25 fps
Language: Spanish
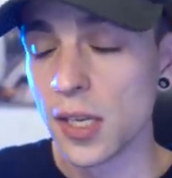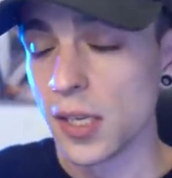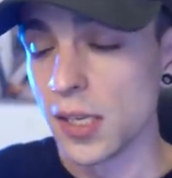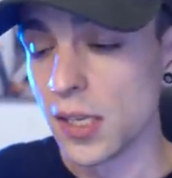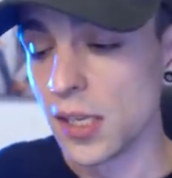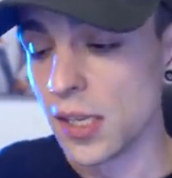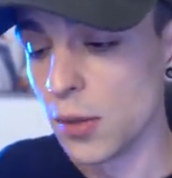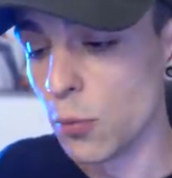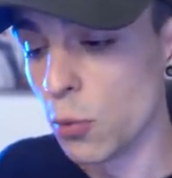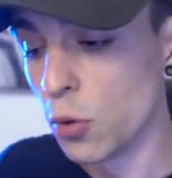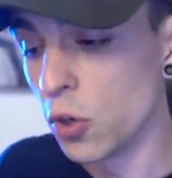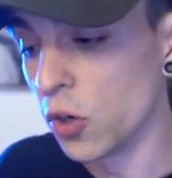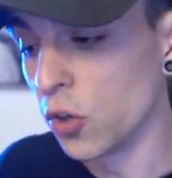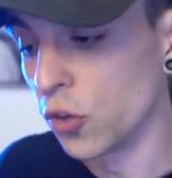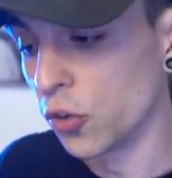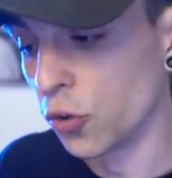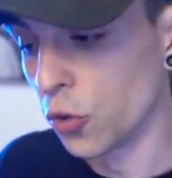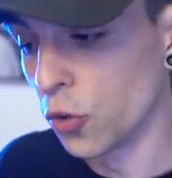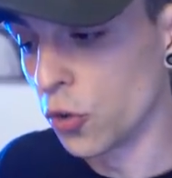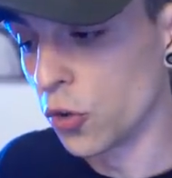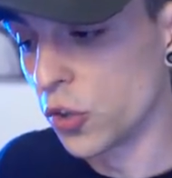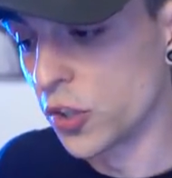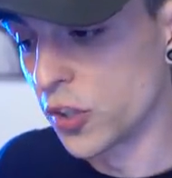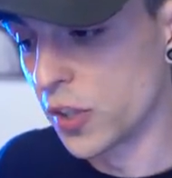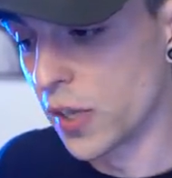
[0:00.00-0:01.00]
Y bueno,
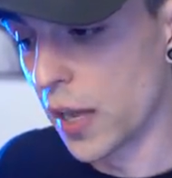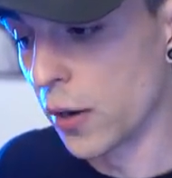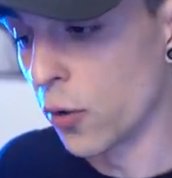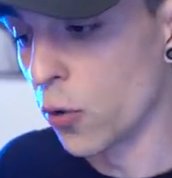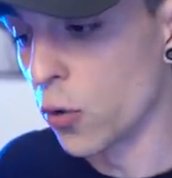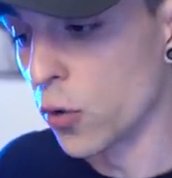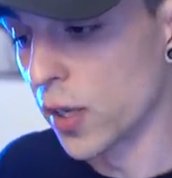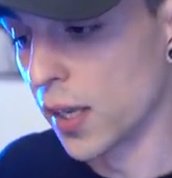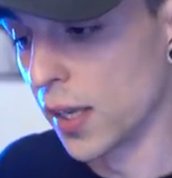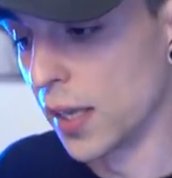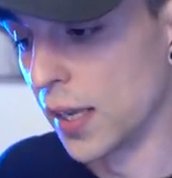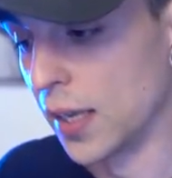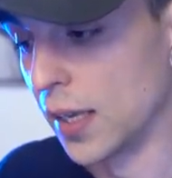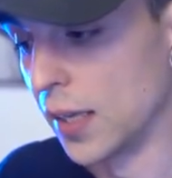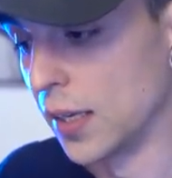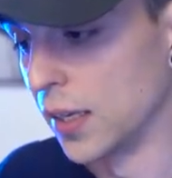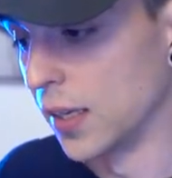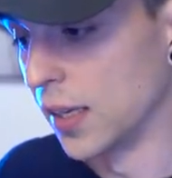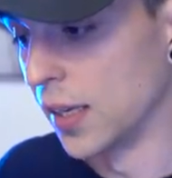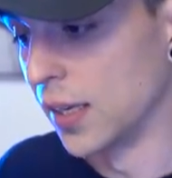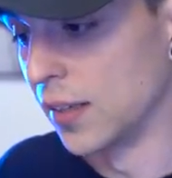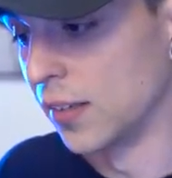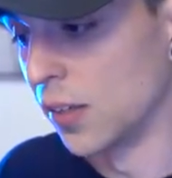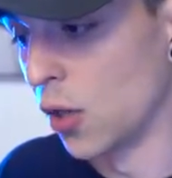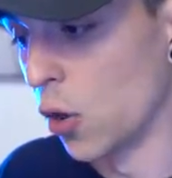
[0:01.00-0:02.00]
esto es algo
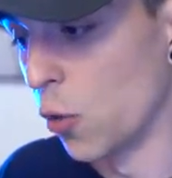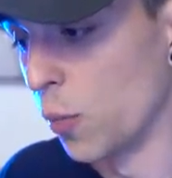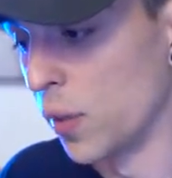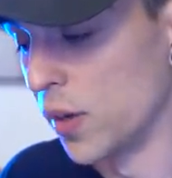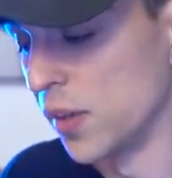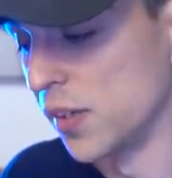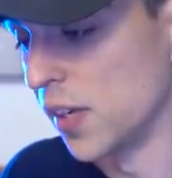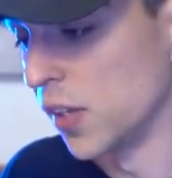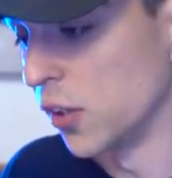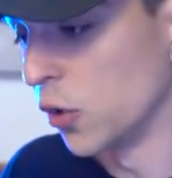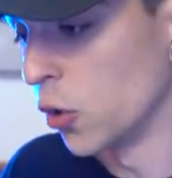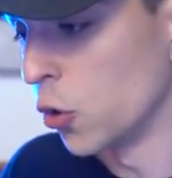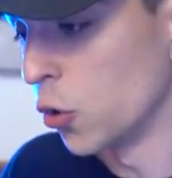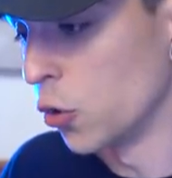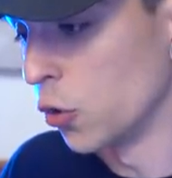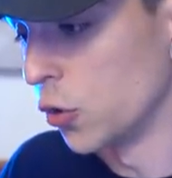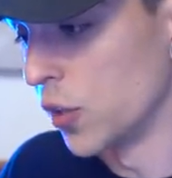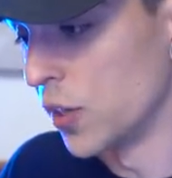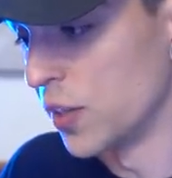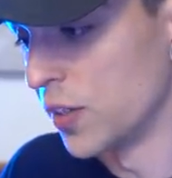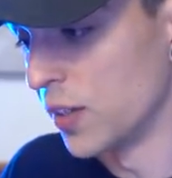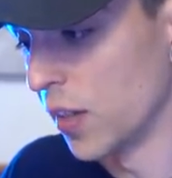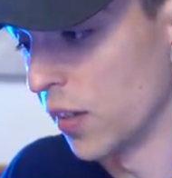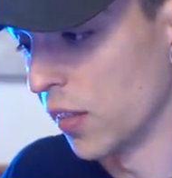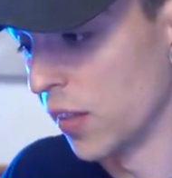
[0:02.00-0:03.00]
que, que, he estado pensando
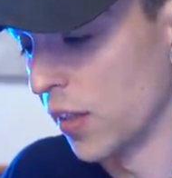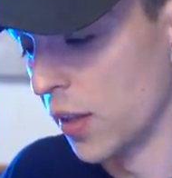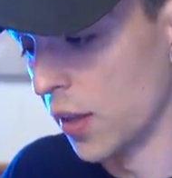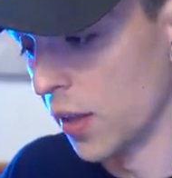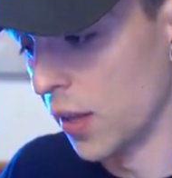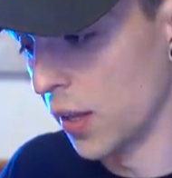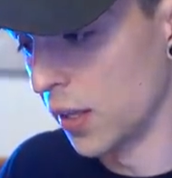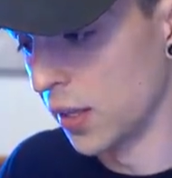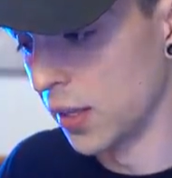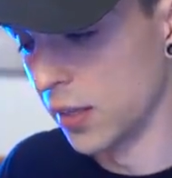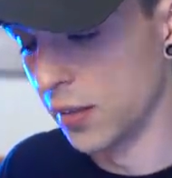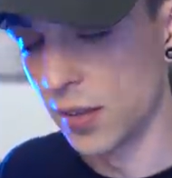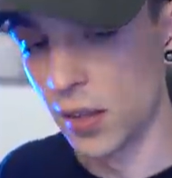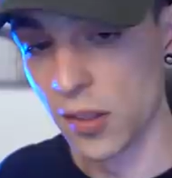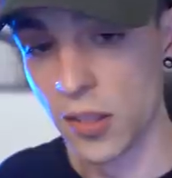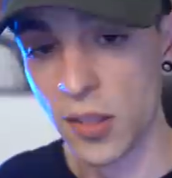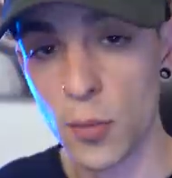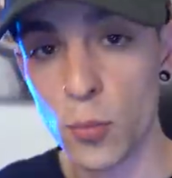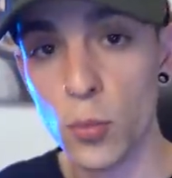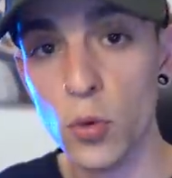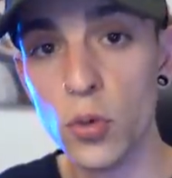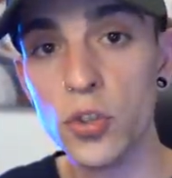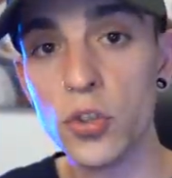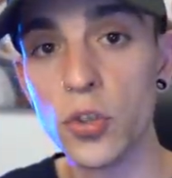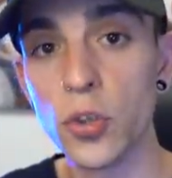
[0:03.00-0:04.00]
desde hace, desde
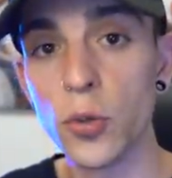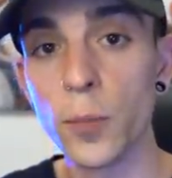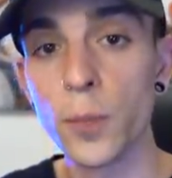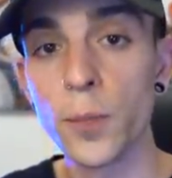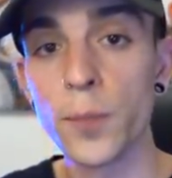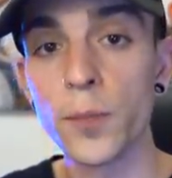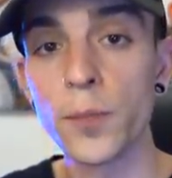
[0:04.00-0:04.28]
hace mucho.